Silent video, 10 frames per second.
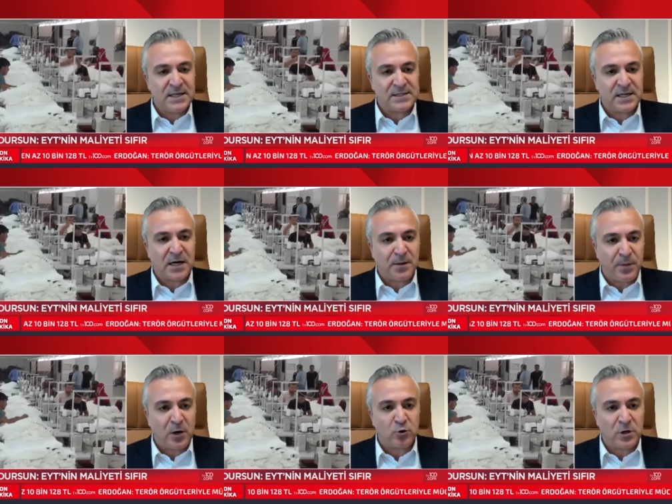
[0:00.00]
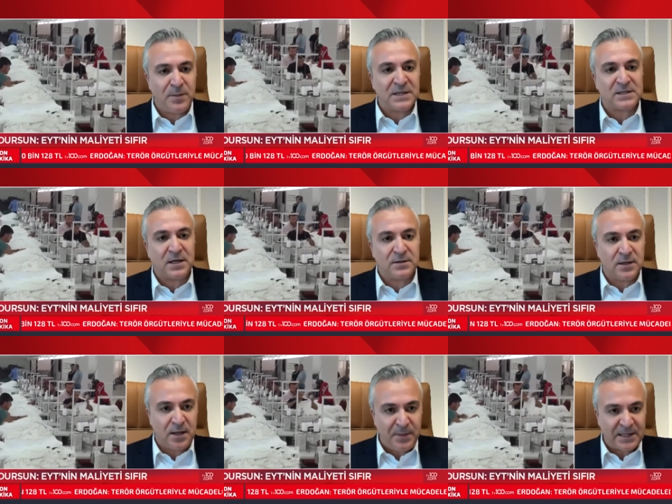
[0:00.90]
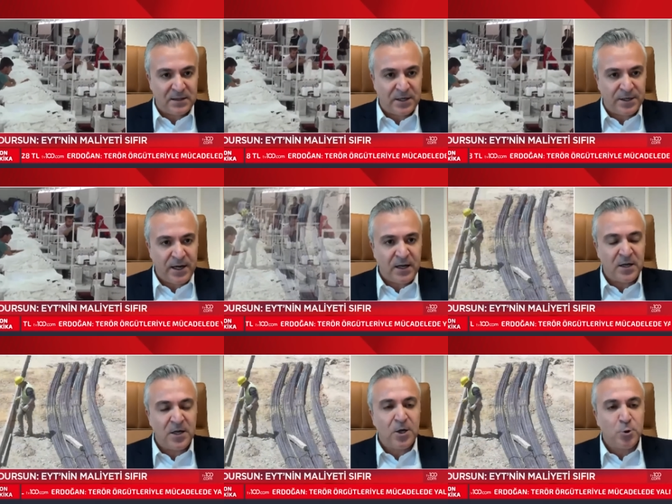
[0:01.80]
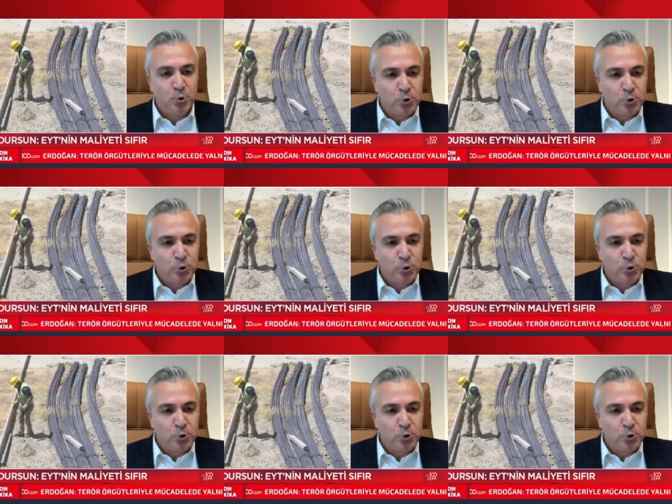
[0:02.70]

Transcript: SSK Bağkur Emekli Sandığı emeklilerine